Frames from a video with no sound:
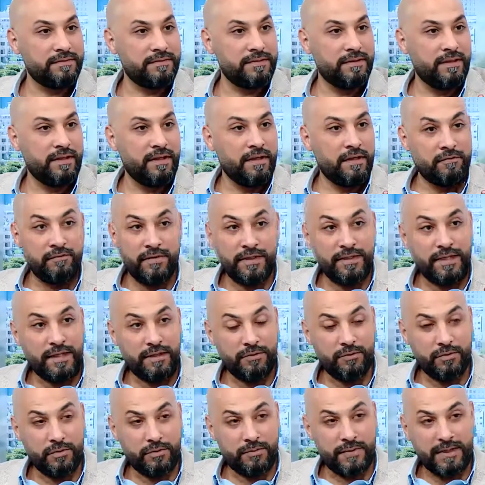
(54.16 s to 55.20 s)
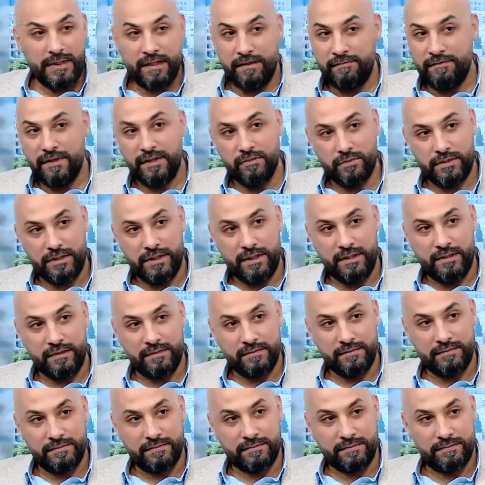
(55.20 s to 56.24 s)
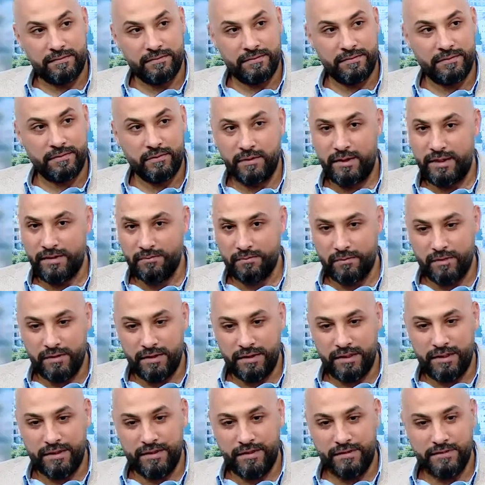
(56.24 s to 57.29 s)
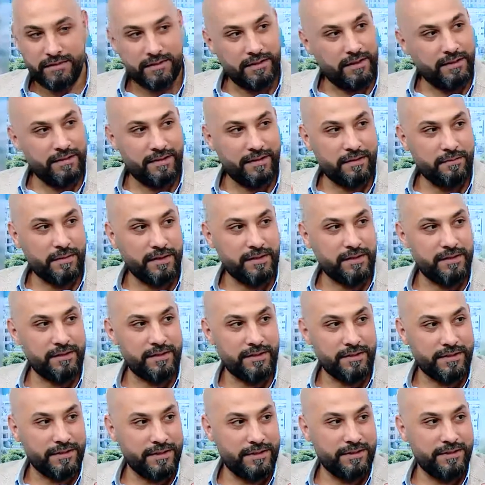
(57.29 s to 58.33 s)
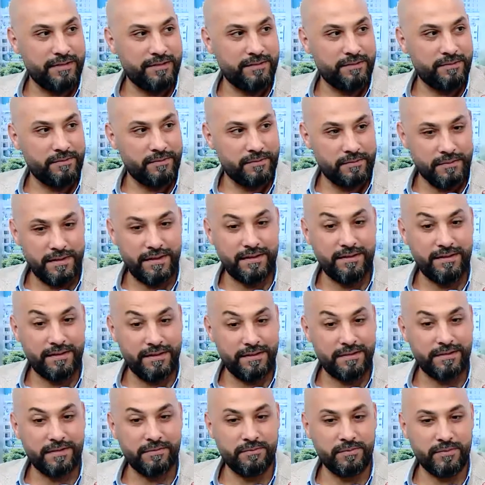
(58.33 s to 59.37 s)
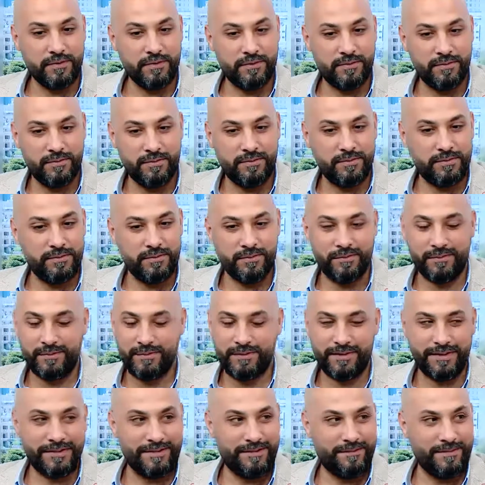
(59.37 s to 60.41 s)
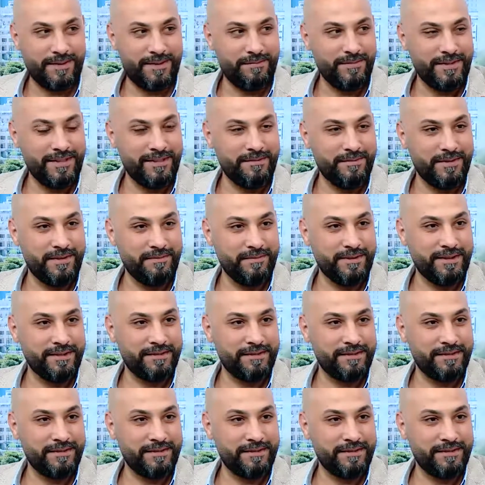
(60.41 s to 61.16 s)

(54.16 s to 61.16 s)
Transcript: حلو فتحته بال 2009 والحمد لله يعني صار لنا 14 سنه وقلنا اسم بالسوق وامورنا تمام 100%